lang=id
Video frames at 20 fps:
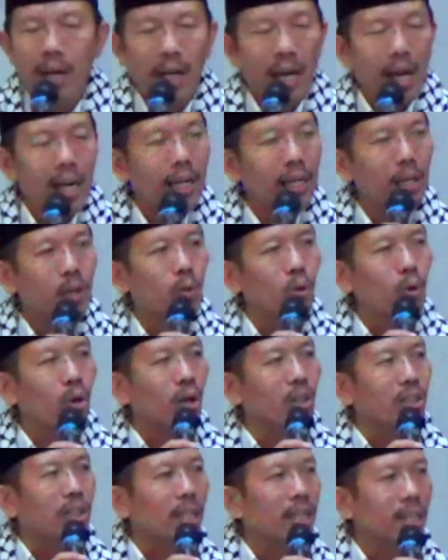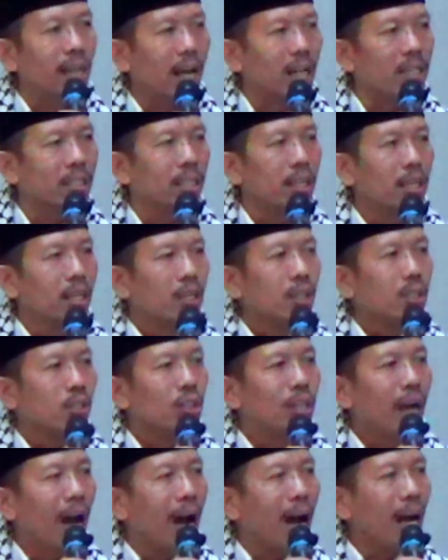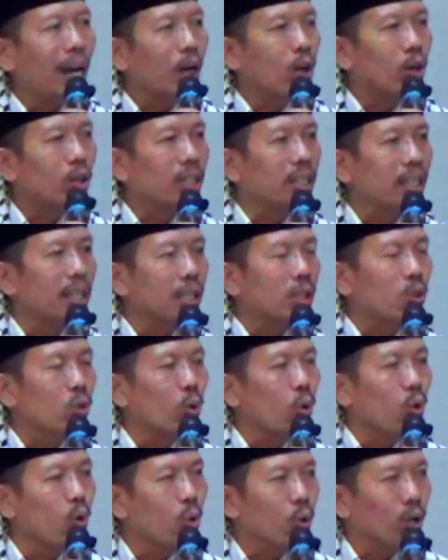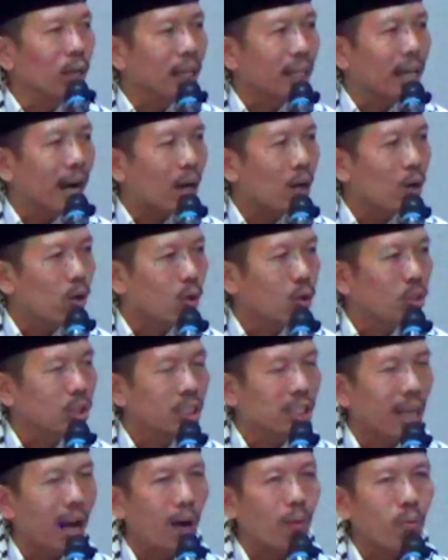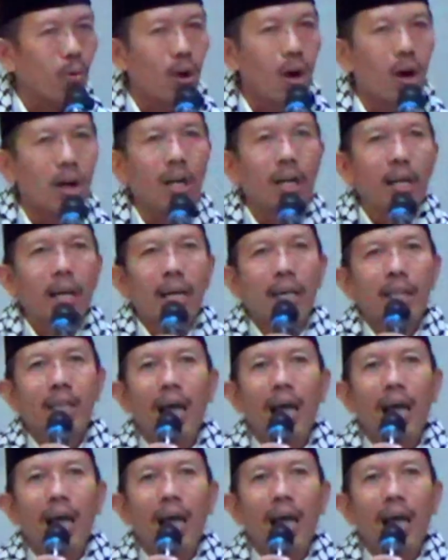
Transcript: makanya kulon jenengan jaluk ditulungi karo Gusti Allah